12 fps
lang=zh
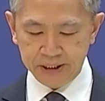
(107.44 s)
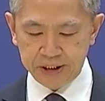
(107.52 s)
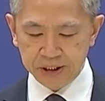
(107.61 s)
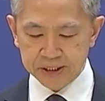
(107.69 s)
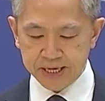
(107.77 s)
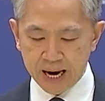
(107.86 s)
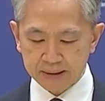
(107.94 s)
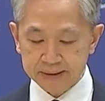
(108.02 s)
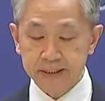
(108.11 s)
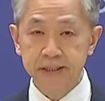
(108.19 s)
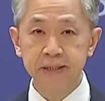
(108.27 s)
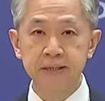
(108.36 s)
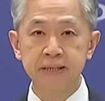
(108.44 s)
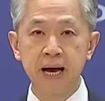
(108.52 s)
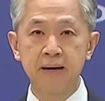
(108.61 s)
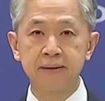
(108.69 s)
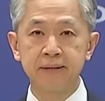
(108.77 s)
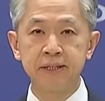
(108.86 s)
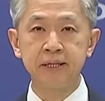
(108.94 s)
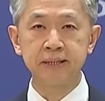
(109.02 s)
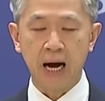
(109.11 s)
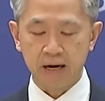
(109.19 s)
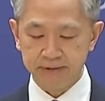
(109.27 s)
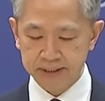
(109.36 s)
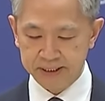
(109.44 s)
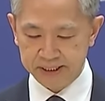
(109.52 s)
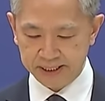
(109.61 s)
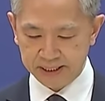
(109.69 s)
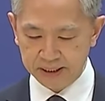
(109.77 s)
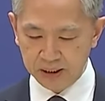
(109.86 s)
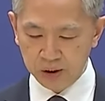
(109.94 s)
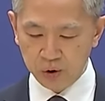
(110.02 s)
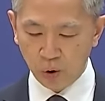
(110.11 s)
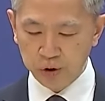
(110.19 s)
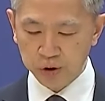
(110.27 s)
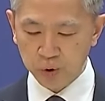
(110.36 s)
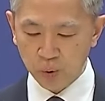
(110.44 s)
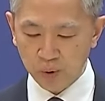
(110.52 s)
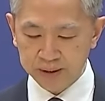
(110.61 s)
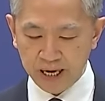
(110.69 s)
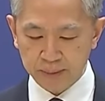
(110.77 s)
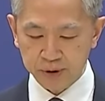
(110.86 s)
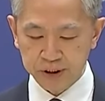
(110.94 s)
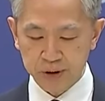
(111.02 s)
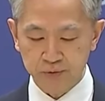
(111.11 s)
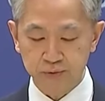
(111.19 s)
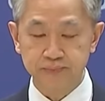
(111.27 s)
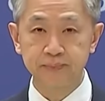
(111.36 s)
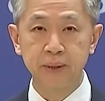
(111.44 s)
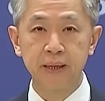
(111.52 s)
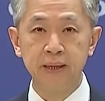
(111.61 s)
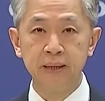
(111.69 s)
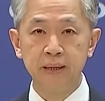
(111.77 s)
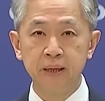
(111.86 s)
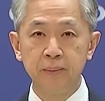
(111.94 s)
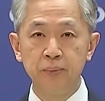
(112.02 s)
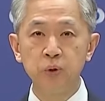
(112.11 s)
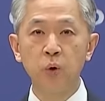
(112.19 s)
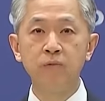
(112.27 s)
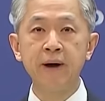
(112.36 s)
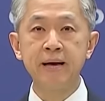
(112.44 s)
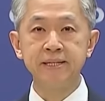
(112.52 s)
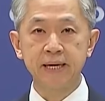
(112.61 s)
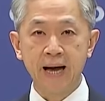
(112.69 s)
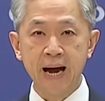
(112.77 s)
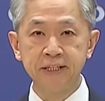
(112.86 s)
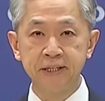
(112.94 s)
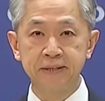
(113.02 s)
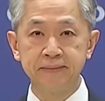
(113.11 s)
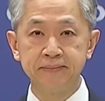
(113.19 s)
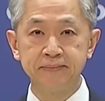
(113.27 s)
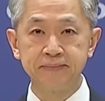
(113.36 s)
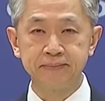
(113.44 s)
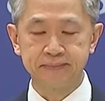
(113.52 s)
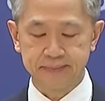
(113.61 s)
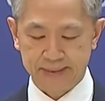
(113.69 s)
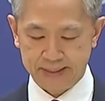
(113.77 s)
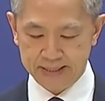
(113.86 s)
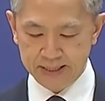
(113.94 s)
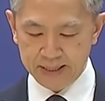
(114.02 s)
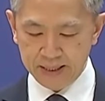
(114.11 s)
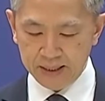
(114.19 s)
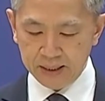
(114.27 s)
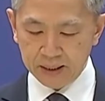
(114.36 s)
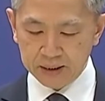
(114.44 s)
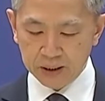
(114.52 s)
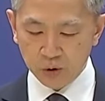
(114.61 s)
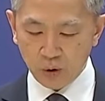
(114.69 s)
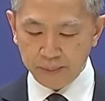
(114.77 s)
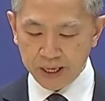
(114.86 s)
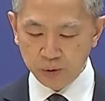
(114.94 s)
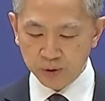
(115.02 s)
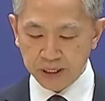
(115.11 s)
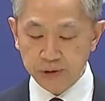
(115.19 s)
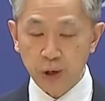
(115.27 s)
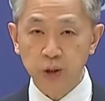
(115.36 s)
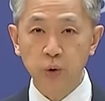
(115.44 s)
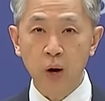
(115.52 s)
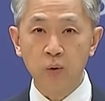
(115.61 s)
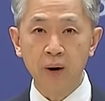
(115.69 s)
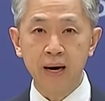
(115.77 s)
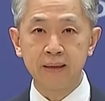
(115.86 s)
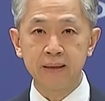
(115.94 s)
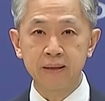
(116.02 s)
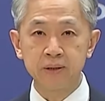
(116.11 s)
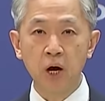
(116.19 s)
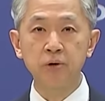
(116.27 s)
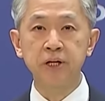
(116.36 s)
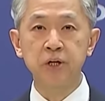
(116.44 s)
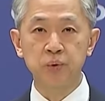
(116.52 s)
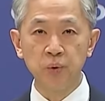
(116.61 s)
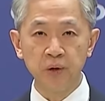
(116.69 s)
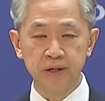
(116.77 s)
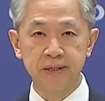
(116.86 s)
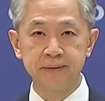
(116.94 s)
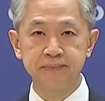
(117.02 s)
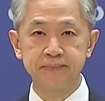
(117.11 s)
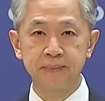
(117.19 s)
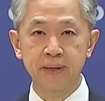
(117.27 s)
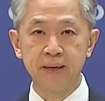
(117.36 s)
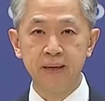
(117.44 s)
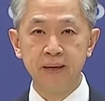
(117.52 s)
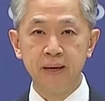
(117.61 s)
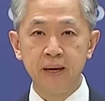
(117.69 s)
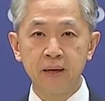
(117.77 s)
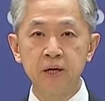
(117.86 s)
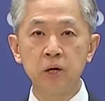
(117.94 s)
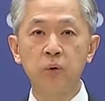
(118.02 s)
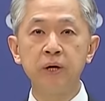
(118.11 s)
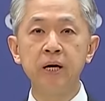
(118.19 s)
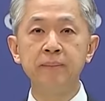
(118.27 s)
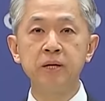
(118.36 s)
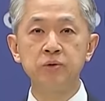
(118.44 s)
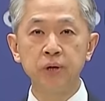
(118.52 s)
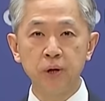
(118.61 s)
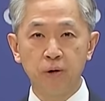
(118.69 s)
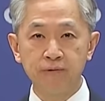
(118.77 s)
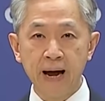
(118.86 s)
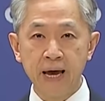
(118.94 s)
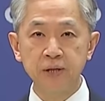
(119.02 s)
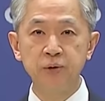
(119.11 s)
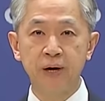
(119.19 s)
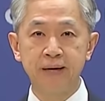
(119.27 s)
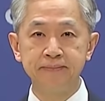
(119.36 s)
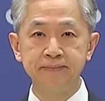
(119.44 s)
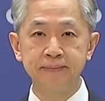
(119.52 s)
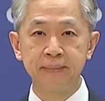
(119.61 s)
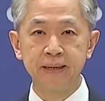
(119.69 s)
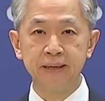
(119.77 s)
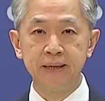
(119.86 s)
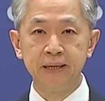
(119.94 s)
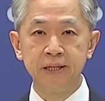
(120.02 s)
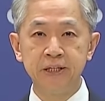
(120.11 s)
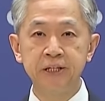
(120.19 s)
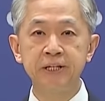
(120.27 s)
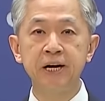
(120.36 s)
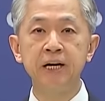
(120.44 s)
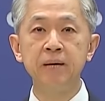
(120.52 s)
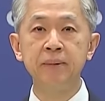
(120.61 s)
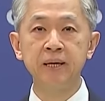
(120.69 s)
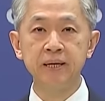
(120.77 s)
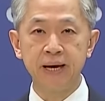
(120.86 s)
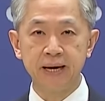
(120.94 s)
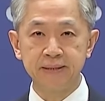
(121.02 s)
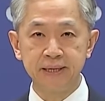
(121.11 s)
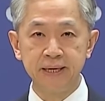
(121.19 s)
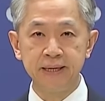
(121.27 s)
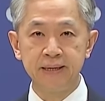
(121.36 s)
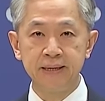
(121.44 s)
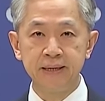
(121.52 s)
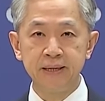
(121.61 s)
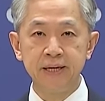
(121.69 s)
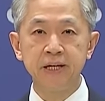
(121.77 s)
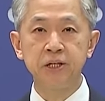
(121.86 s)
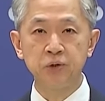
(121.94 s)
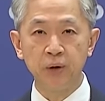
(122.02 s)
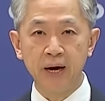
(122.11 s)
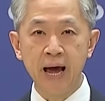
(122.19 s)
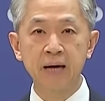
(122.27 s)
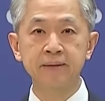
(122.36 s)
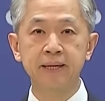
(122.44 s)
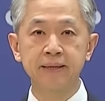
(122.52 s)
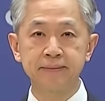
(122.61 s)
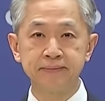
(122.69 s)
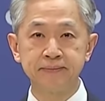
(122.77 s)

涉疆、涉藏、涉港问题都是中国内部事务，不容外界干涉。各国民主人权状况到底如何？各国人民最有发言权，世界人民的眼睛也是雪亮的。